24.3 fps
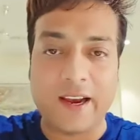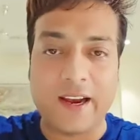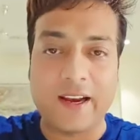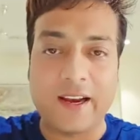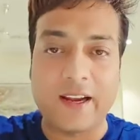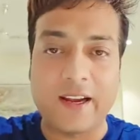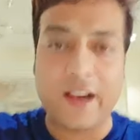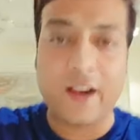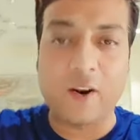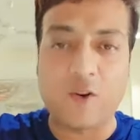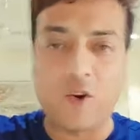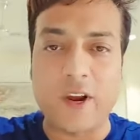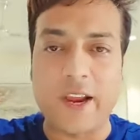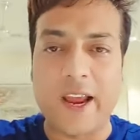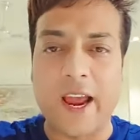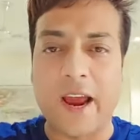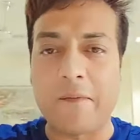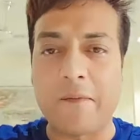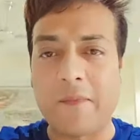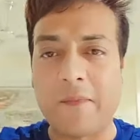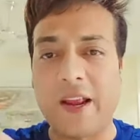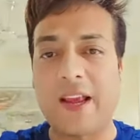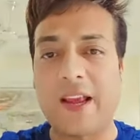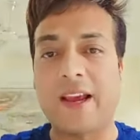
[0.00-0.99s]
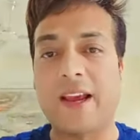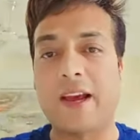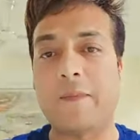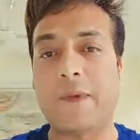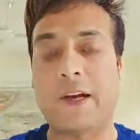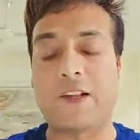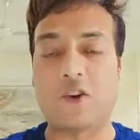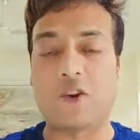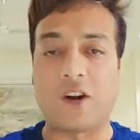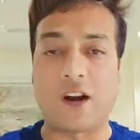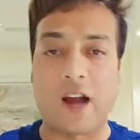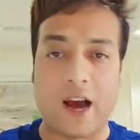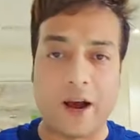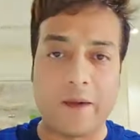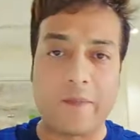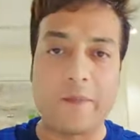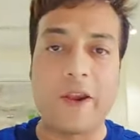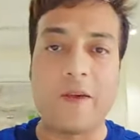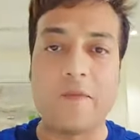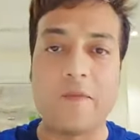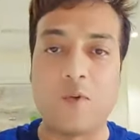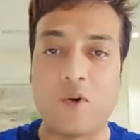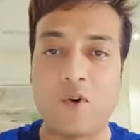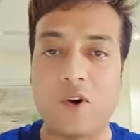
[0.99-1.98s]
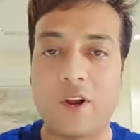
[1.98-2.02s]
इनका कोई एमडी है मैं तो नाम
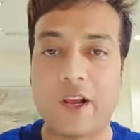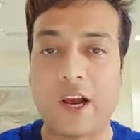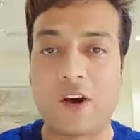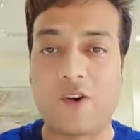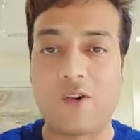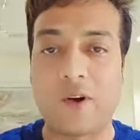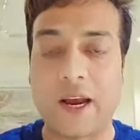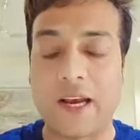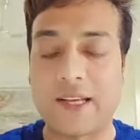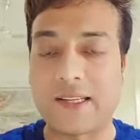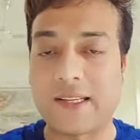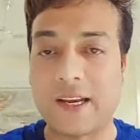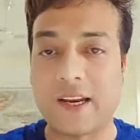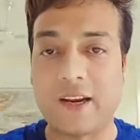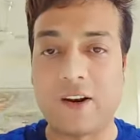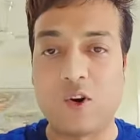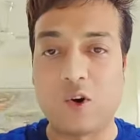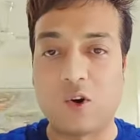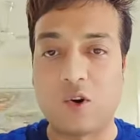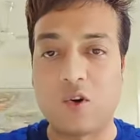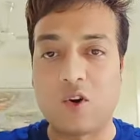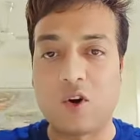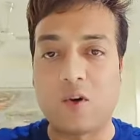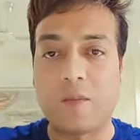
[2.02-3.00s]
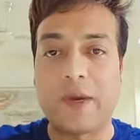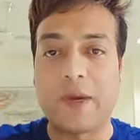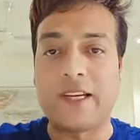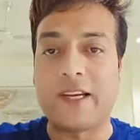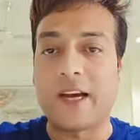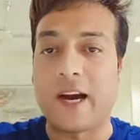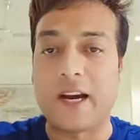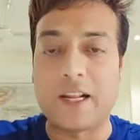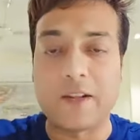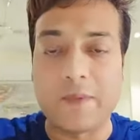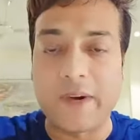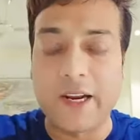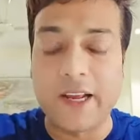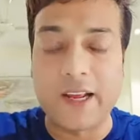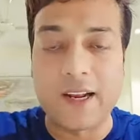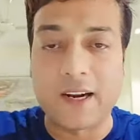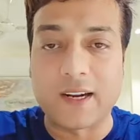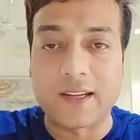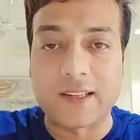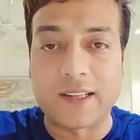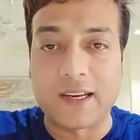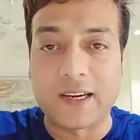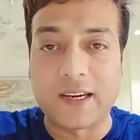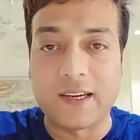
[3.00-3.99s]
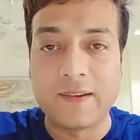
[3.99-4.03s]
ही भूल गया हूँ ऐसे लोगों को मैं याद भी नहीं
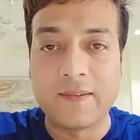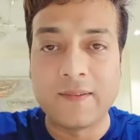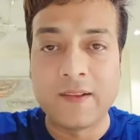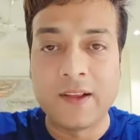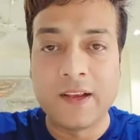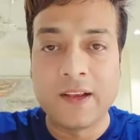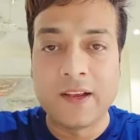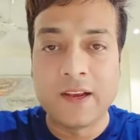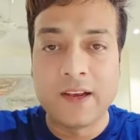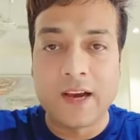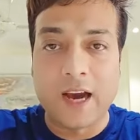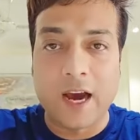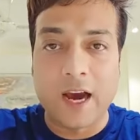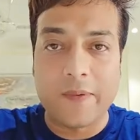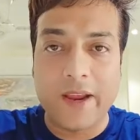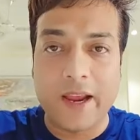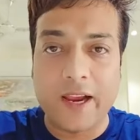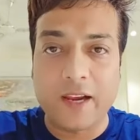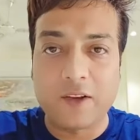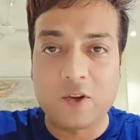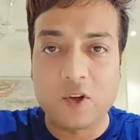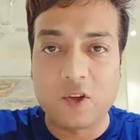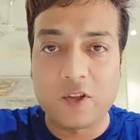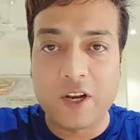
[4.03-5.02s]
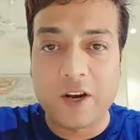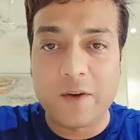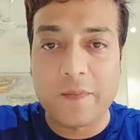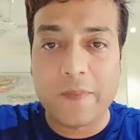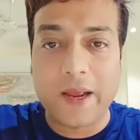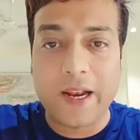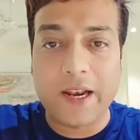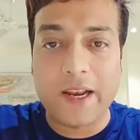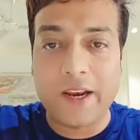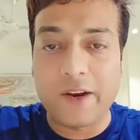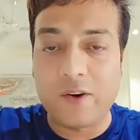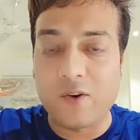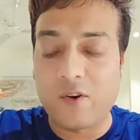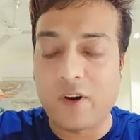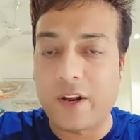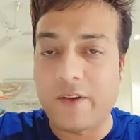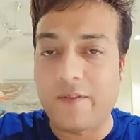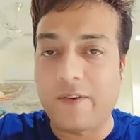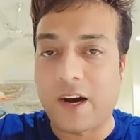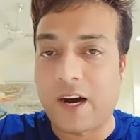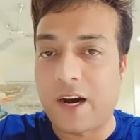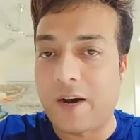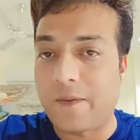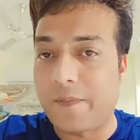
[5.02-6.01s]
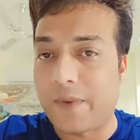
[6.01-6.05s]
रखता अभी एक दो दिन पहले इन्होंने
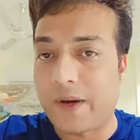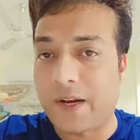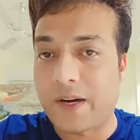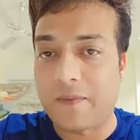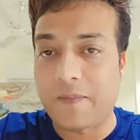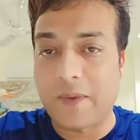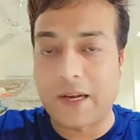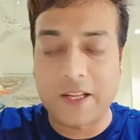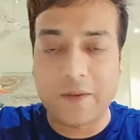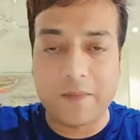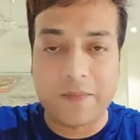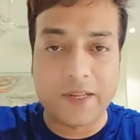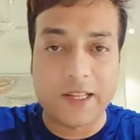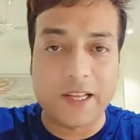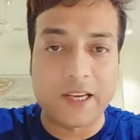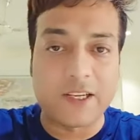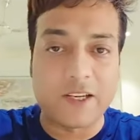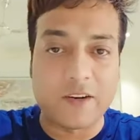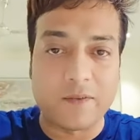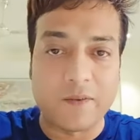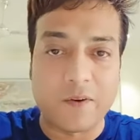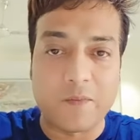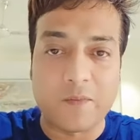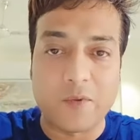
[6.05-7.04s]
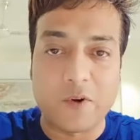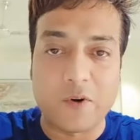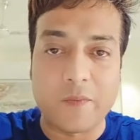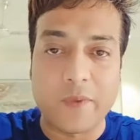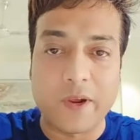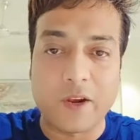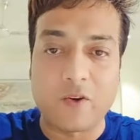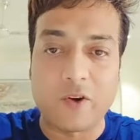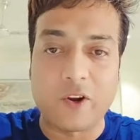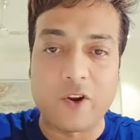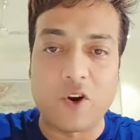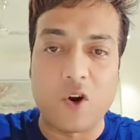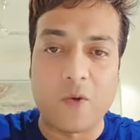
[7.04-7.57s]
वहां पर मध्य प्रदेश जबलपुर में कोई